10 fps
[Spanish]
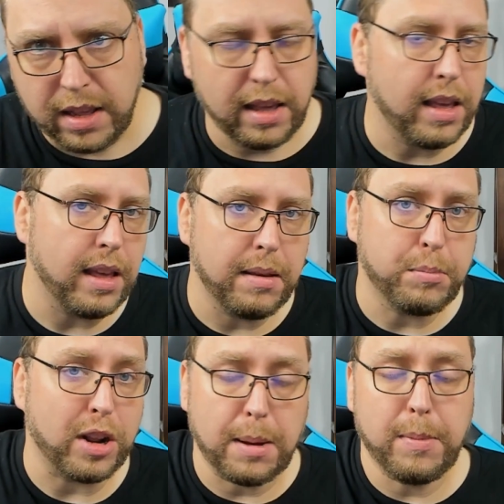Eh,
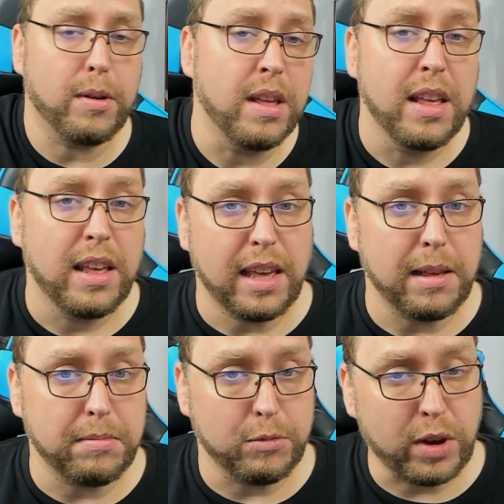por ejemplo, eh,
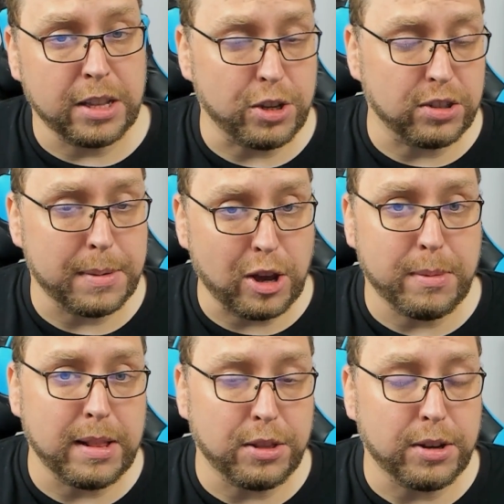Dukan Duncan Jones también
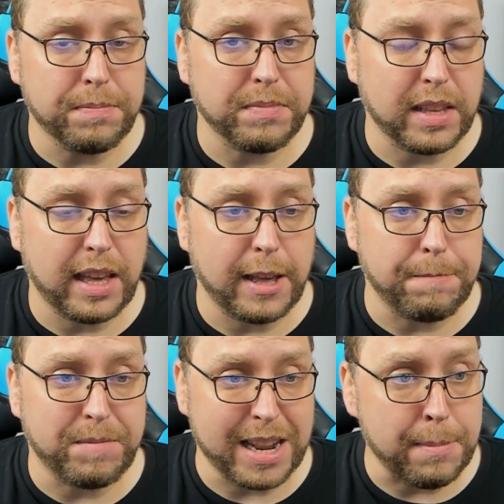comentó que
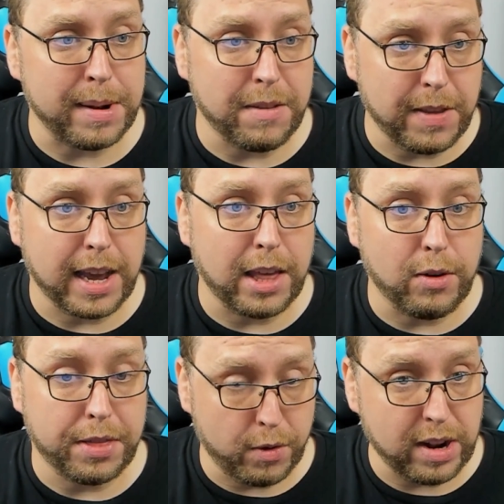tenían planificado
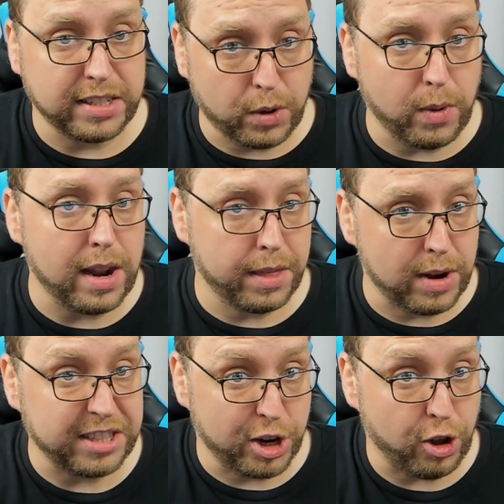hacer una secuela, hacer
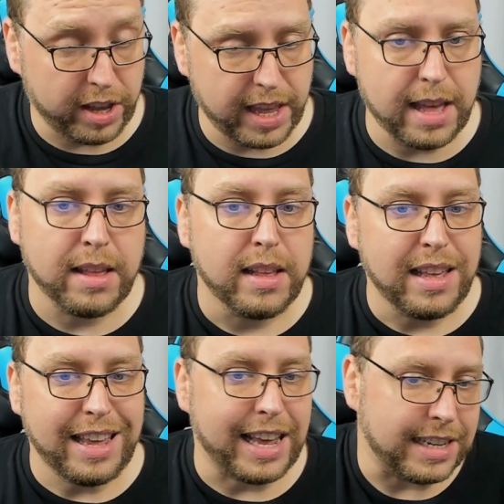una trilogía,
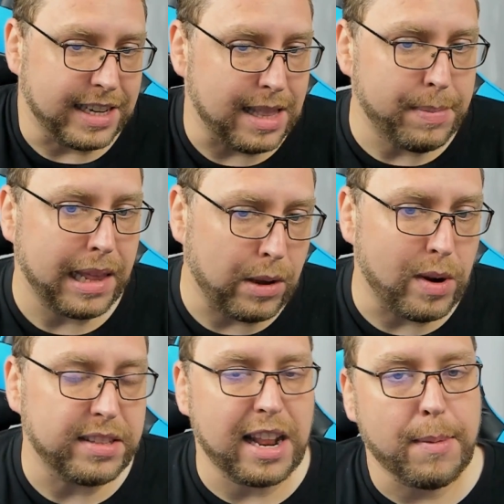y que la siguiente película
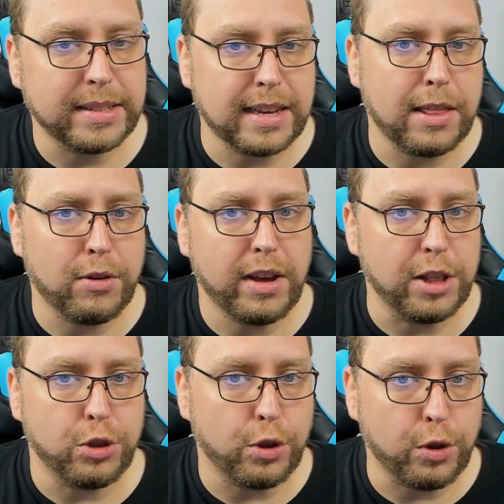estaría basado
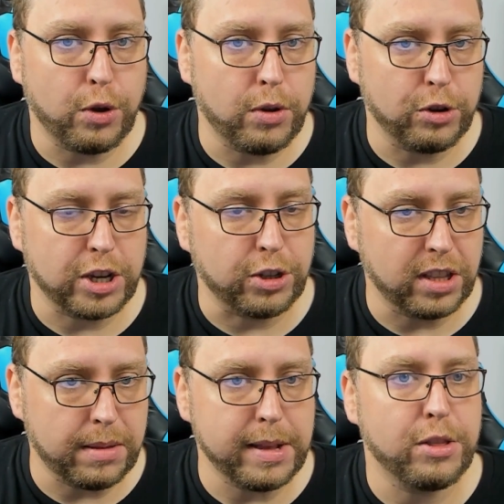en todos los
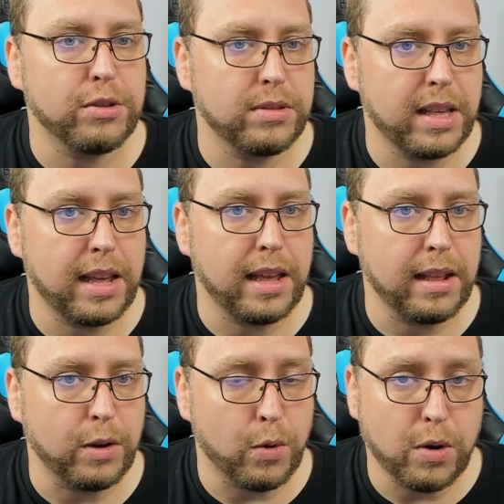acontecimientos
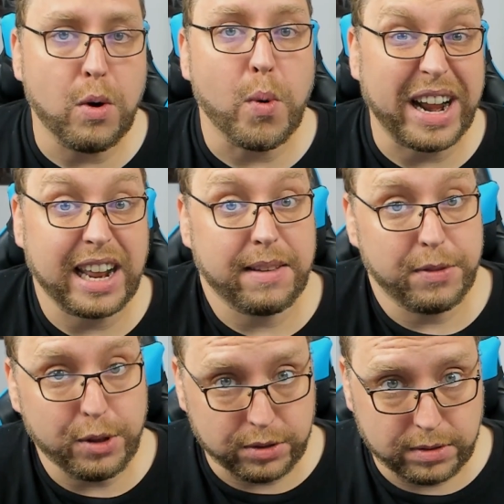del juego Warcraft
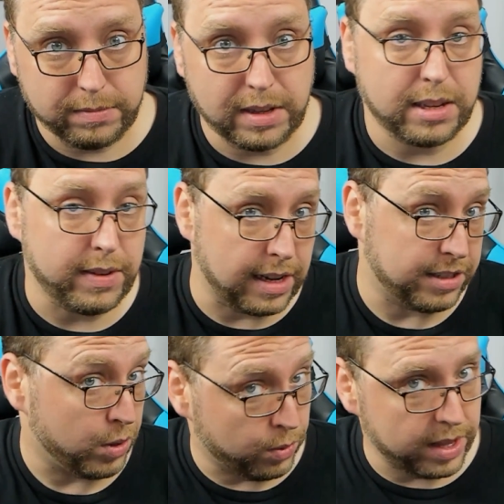2, ya sabéis, la
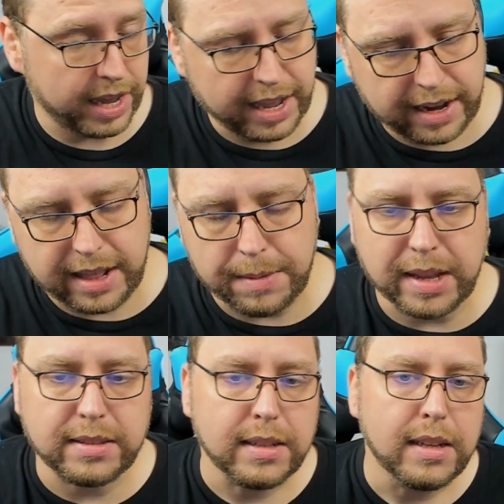Segunda Guerra y demás.